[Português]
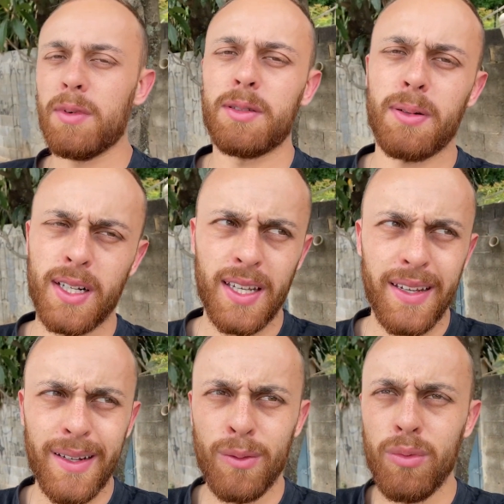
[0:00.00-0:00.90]
mas pra
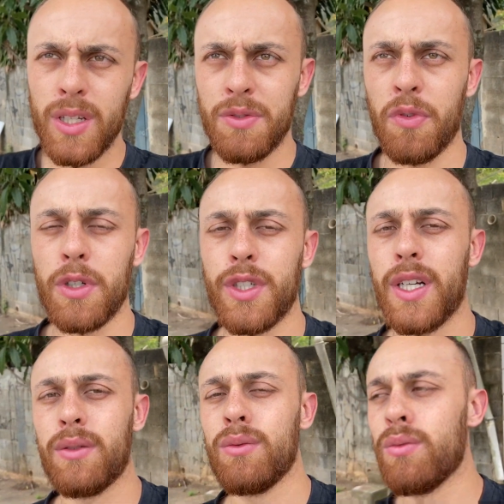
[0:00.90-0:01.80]
que um kit
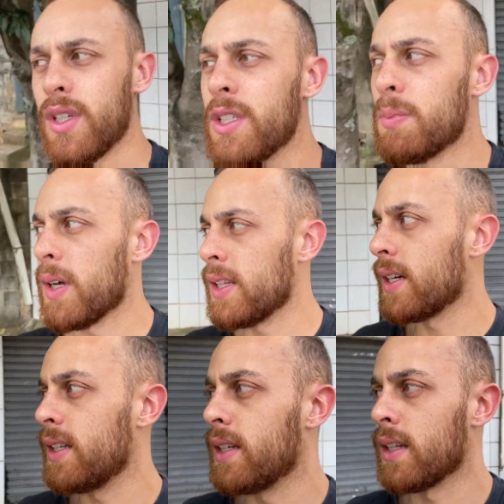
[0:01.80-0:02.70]
forjado num kit
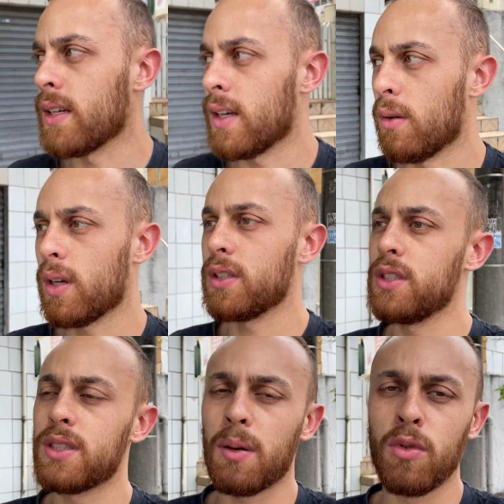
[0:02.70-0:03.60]
padaria, né? Que é o que a
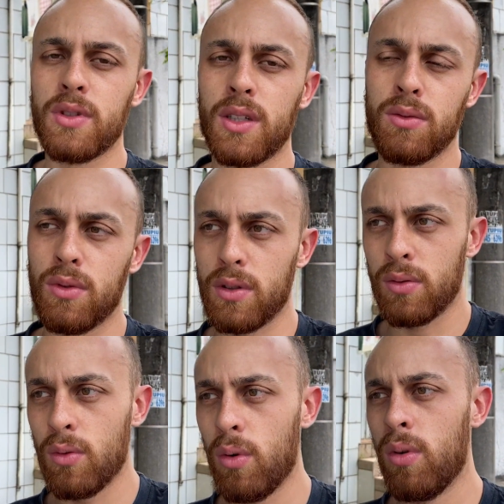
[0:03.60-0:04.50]
gente tá montando no nosso
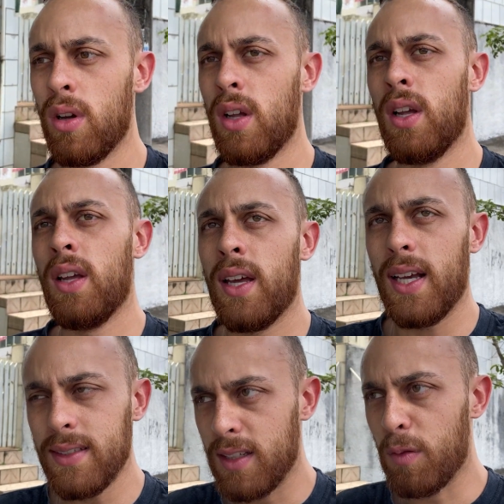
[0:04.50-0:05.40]
Gol
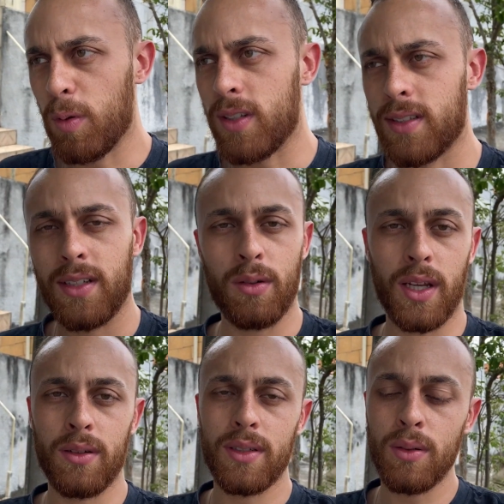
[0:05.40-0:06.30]
é simples, eu
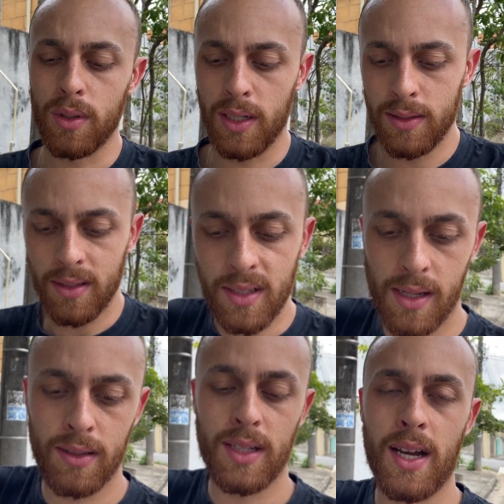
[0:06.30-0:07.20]
quero segurança,
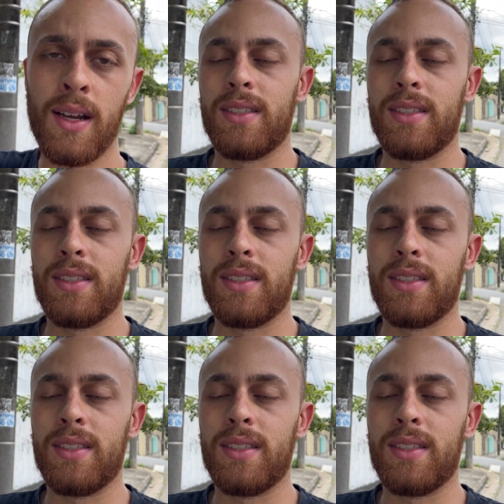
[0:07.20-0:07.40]
quero andar